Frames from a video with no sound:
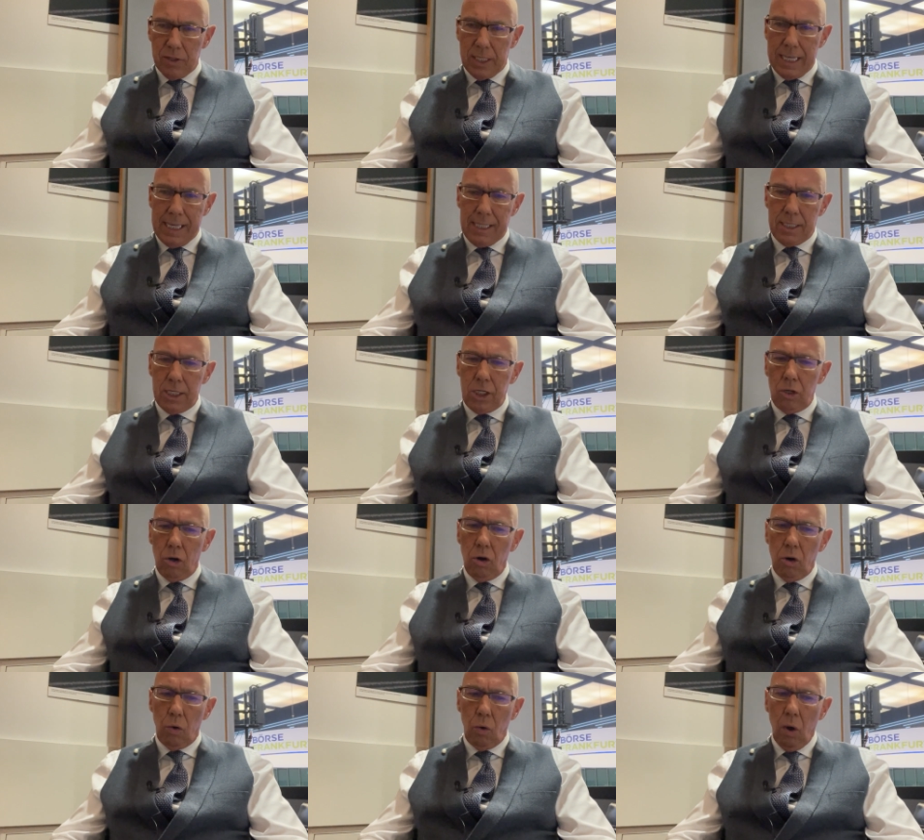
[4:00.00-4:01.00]
60
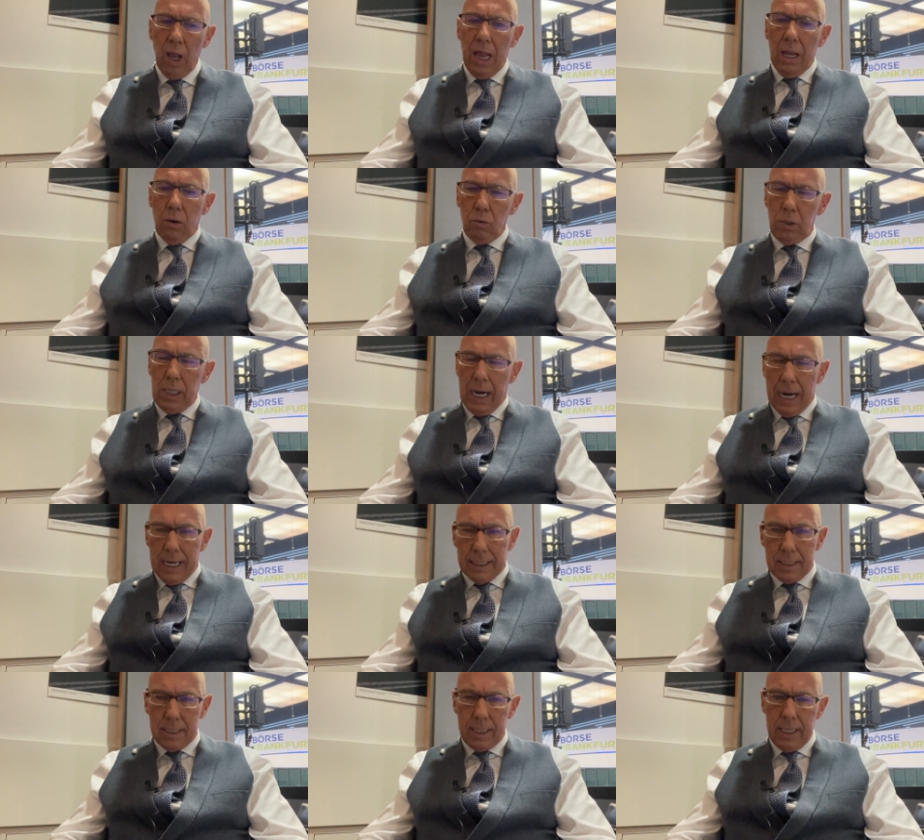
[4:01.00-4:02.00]
Euro und die
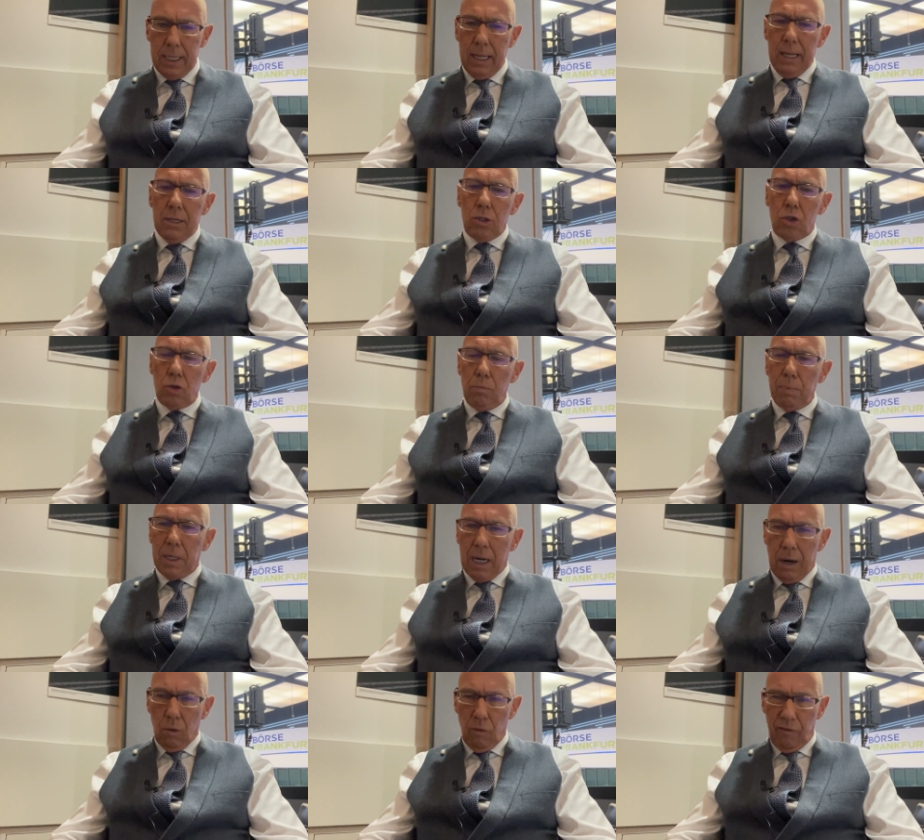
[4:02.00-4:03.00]
Aktie zum
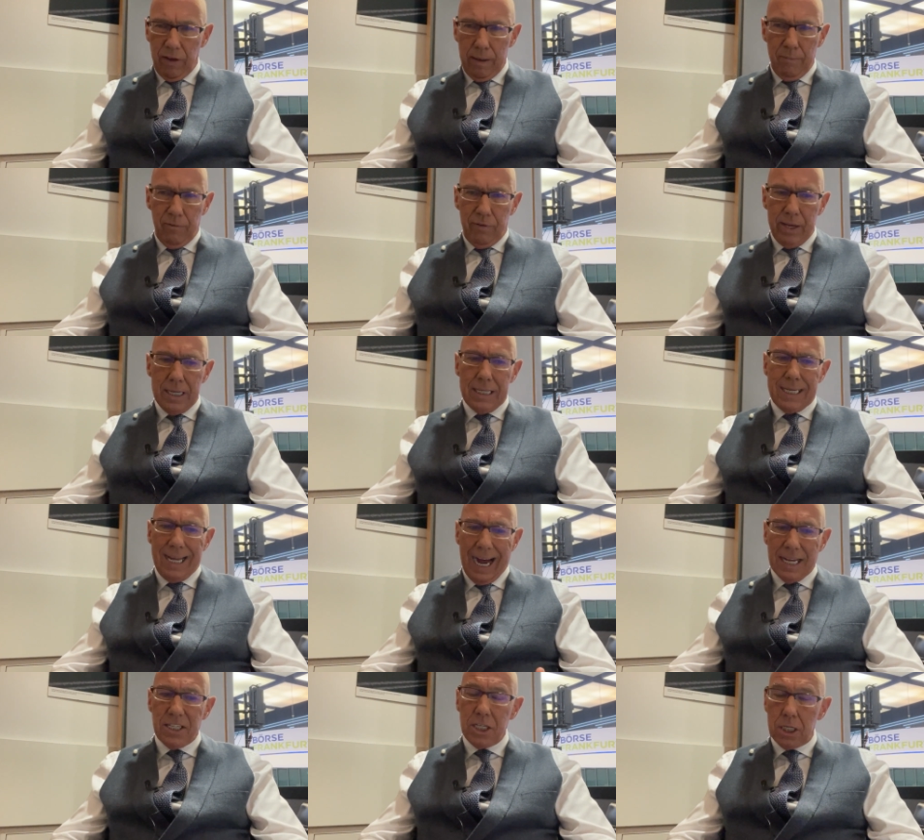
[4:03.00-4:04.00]
Kauf empfiehlt.
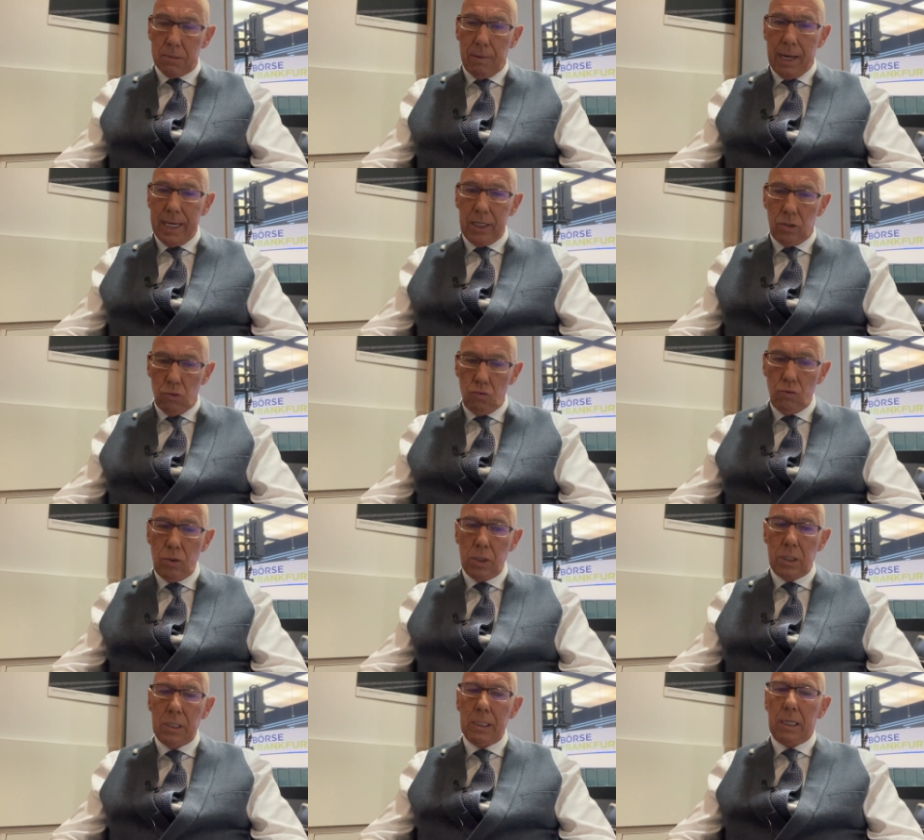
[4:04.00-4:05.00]
Ganz weit
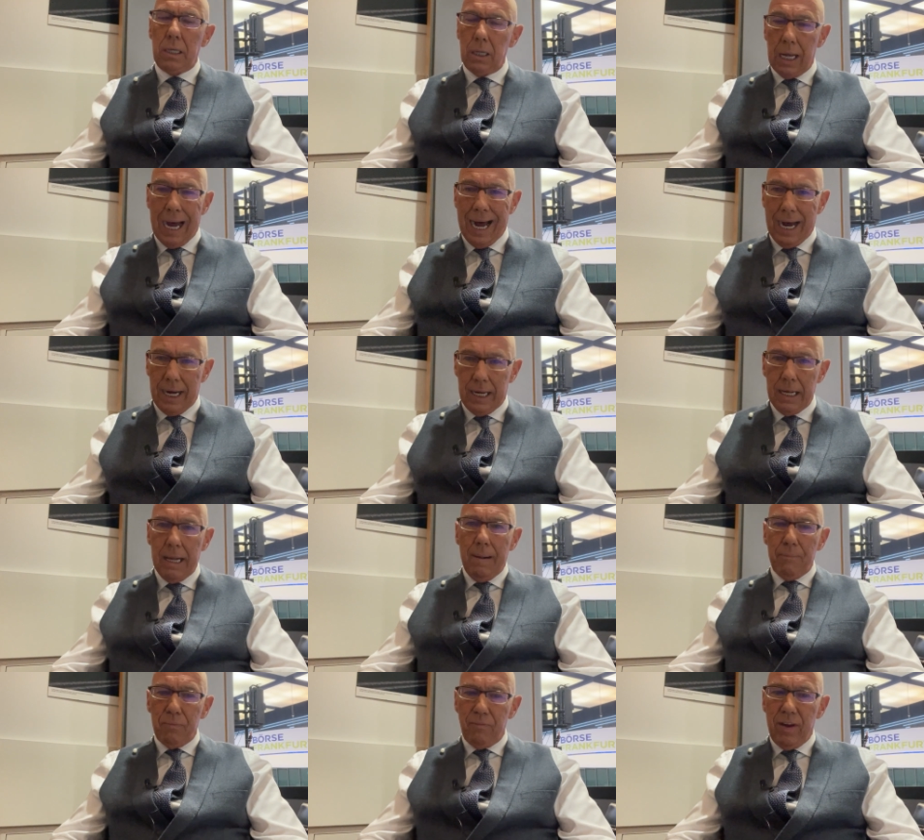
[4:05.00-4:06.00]
unten, klar,
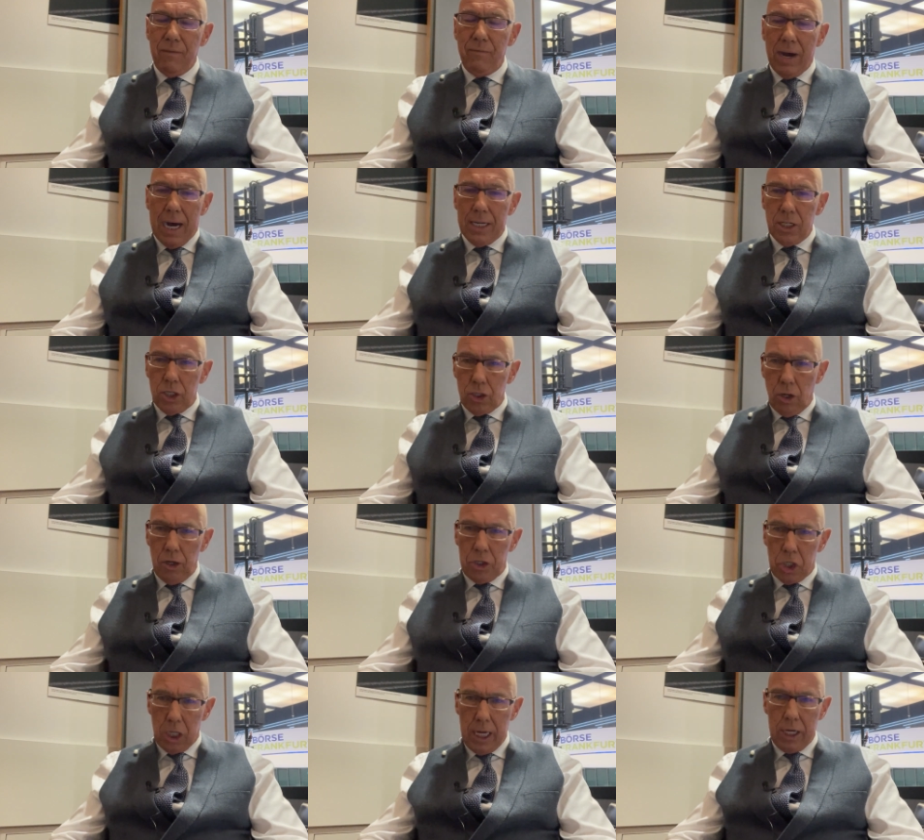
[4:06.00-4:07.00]
wenn wir eine
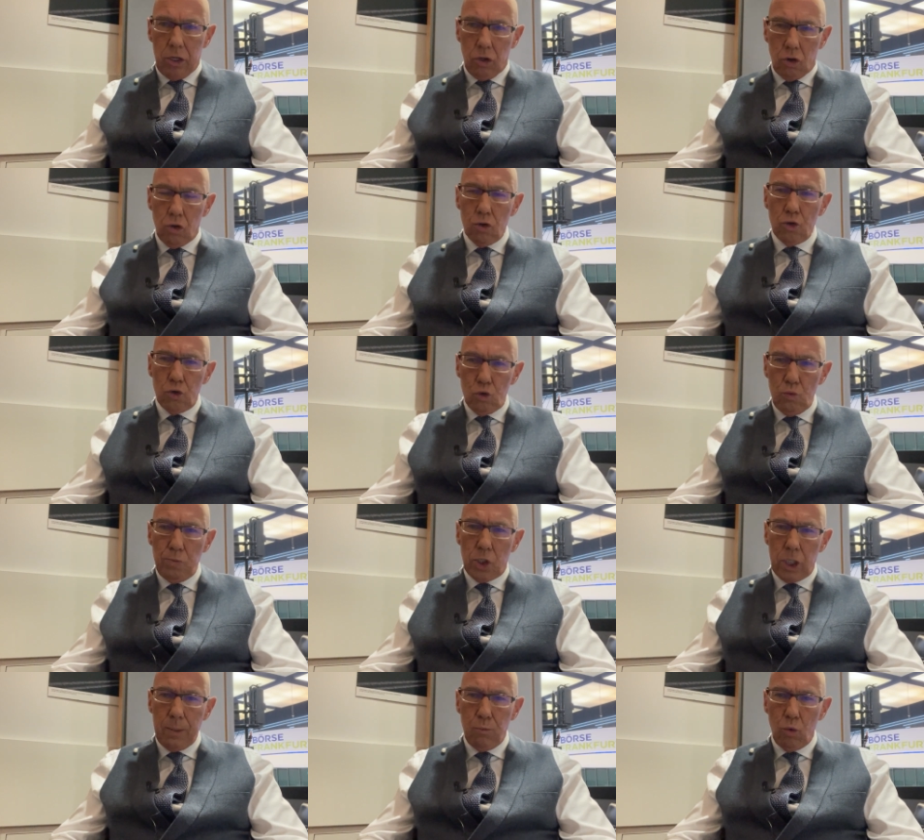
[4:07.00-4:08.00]
solch schlechte
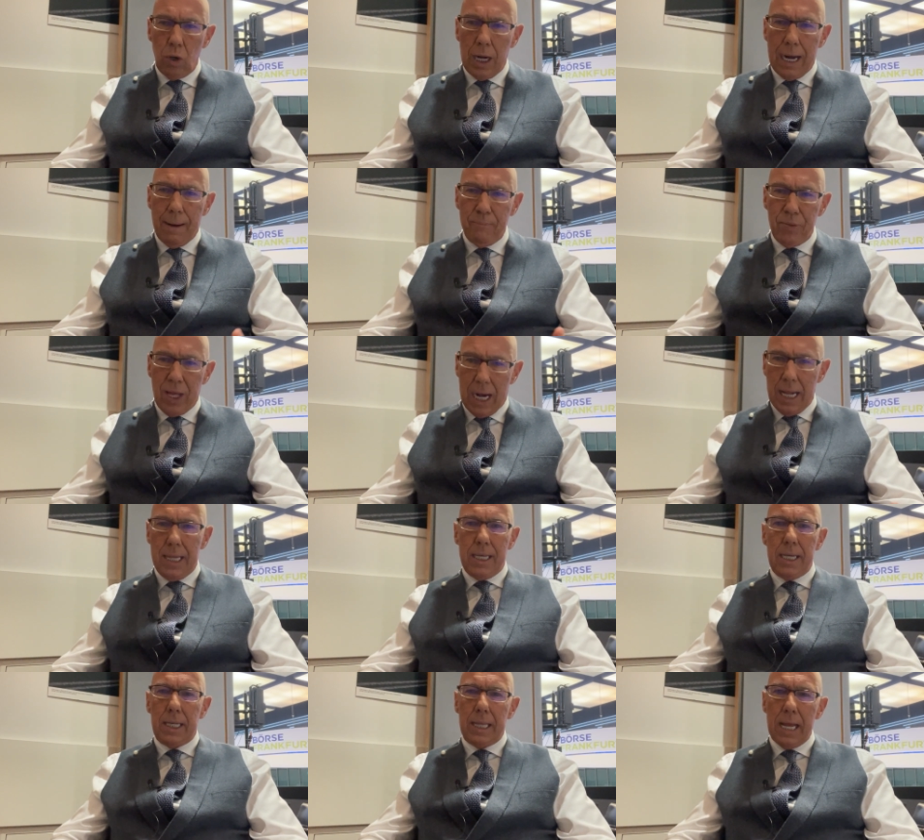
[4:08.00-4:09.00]
Konsumstimmung haben, da
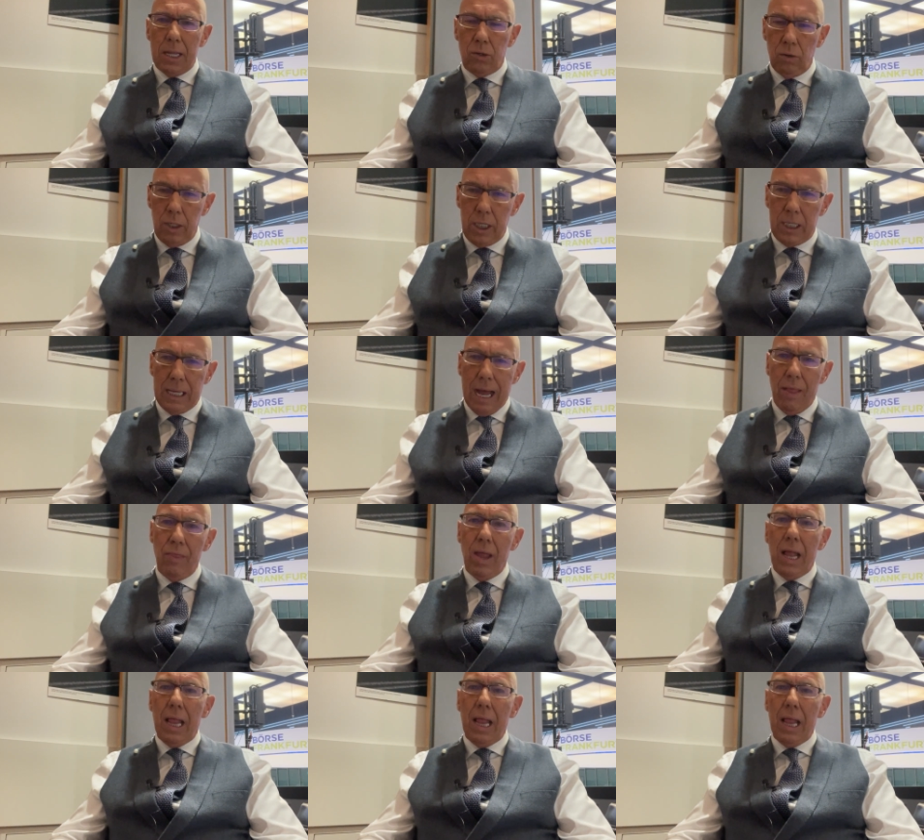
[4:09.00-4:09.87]
liegt natürlich dann